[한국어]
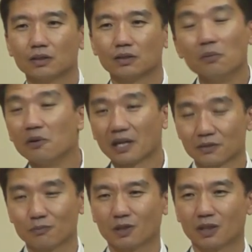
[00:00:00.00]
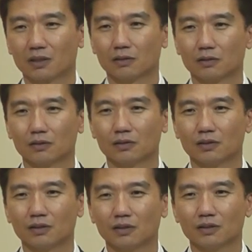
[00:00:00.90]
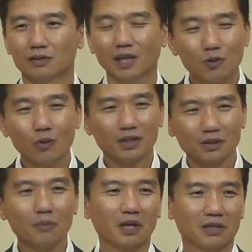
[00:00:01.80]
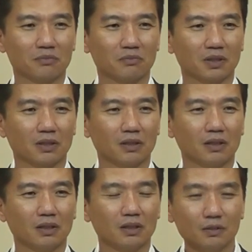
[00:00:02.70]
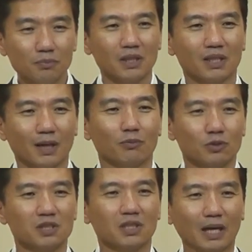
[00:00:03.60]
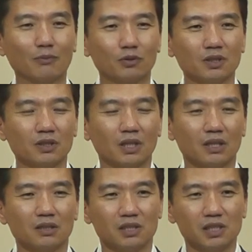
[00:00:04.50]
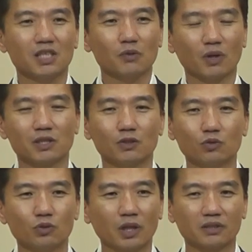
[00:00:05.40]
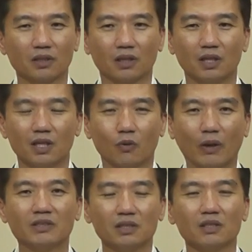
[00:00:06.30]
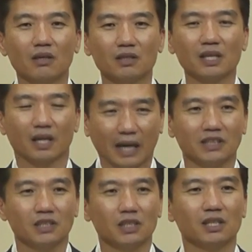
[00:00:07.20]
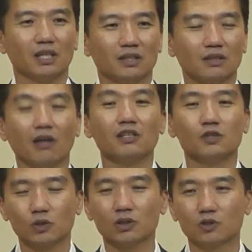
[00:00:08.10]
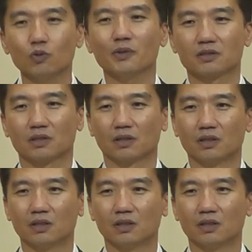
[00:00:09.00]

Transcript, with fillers: 넘어갔습니다. 사울왕은 넘어갔습니다. 그 밀가부르듯이 까부르는 그 시기와 질투에서 완전히 거기에 같이 너를 뛰듯 뛰면서